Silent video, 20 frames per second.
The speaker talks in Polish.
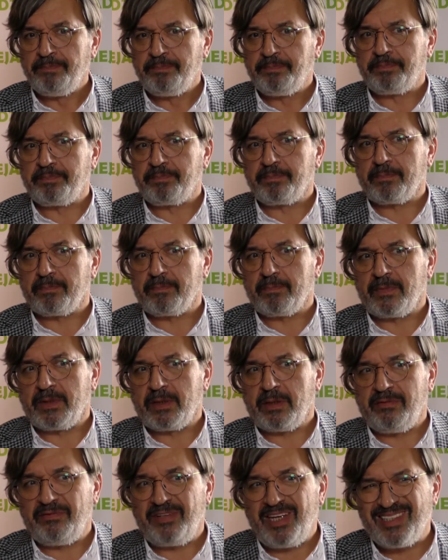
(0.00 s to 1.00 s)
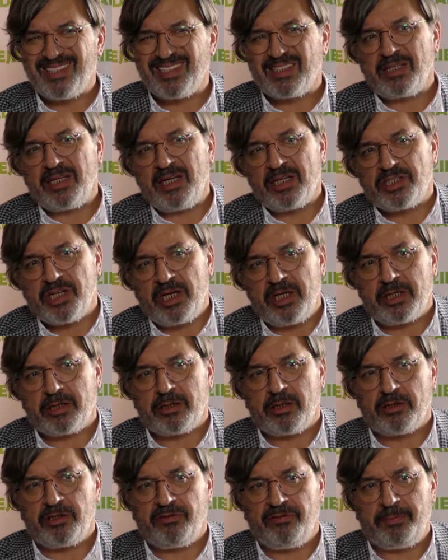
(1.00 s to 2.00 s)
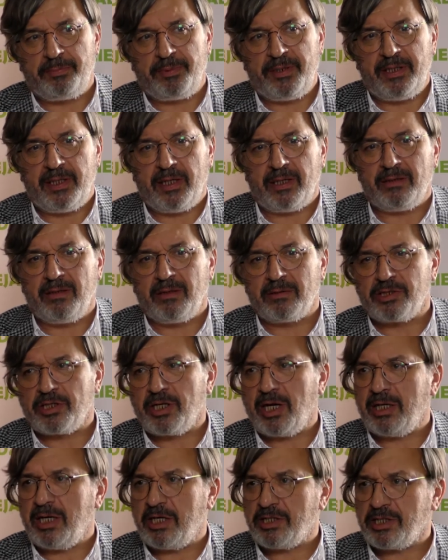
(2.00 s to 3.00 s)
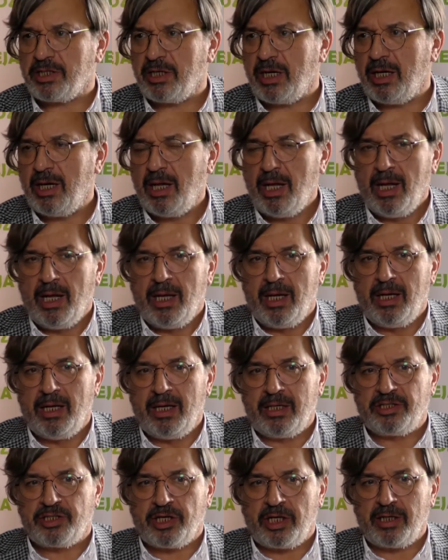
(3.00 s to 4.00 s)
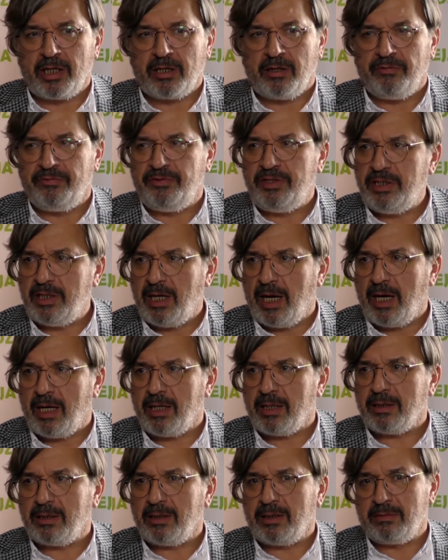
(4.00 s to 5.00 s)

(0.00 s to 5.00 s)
Mm, więc jeżeli ktoś wypije no, szklaneczkę y, grzanego wina,